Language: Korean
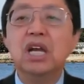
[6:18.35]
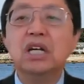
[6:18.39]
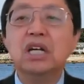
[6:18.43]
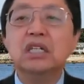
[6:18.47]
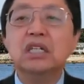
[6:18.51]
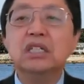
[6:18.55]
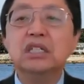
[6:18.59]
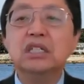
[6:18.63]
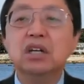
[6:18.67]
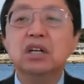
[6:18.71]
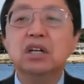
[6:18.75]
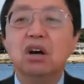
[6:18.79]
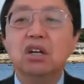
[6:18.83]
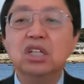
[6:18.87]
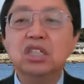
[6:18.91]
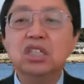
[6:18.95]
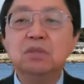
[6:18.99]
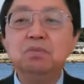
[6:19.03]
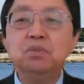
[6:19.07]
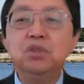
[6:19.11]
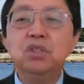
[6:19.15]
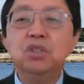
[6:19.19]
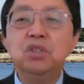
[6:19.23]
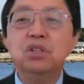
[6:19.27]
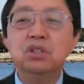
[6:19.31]
그
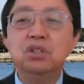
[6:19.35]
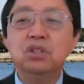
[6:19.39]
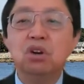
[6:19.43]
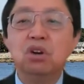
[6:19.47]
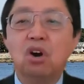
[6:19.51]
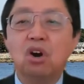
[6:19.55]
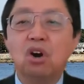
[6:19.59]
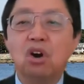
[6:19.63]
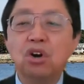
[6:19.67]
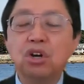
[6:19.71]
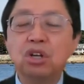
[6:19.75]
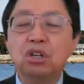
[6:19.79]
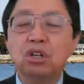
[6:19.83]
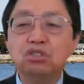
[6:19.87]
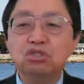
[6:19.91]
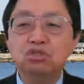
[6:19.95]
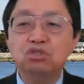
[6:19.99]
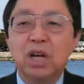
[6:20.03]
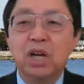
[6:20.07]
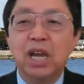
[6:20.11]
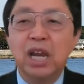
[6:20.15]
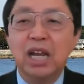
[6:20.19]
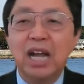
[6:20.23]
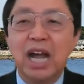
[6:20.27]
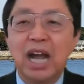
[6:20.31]
힘들고 어려운
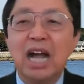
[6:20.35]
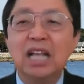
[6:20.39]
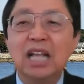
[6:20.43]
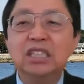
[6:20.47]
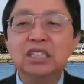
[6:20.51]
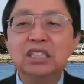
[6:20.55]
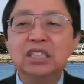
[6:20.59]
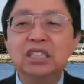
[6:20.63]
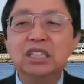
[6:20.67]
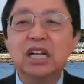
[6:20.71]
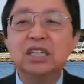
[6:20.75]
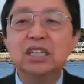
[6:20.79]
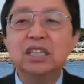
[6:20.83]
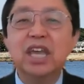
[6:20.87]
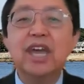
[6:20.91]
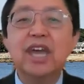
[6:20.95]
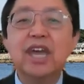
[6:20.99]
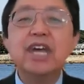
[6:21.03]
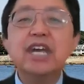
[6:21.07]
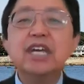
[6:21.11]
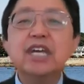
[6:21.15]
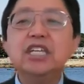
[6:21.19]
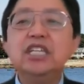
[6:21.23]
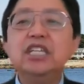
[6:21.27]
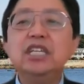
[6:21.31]
순간에 간증할 때
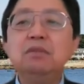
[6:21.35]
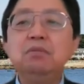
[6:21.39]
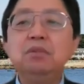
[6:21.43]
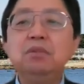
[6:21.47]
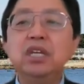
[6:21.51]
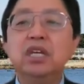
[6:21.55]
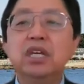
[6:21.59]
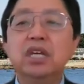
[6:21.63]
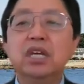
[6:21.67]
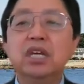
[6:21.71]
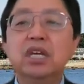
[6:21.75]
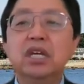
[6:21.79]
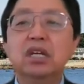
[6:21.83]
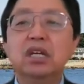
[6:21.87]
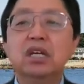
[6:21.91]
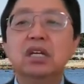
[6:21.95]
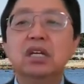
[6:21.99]
이미